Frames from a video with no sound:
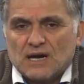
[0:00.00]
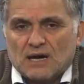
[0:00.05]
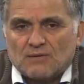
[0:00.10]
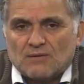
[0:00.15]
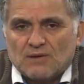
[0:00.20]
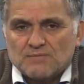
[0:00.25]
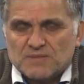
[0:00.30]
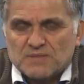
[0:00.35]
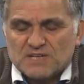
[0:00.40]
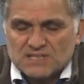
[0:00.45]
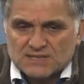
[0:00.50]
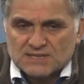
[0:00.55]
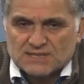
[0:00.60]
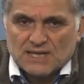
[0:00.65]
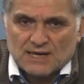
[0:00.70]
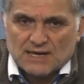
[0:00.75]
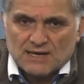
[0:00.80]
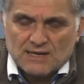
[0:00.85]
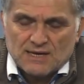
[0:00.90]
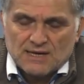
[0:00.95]
Ama
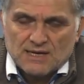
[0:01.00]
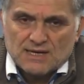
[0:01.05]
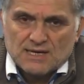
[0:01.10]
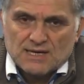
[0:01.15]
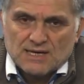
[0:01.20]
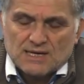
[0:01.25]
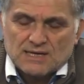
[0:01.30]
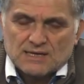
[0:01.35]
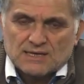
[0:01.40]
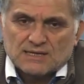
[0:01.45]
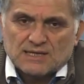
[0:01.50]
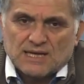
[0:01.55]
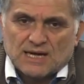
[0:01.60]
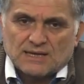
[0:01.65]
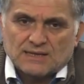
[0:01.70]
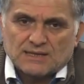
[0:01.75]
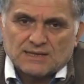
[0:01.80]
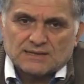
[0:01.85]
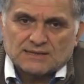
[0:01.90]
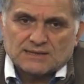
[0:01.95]
bizde e,
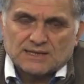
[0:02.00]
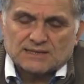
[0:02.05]
neredeyse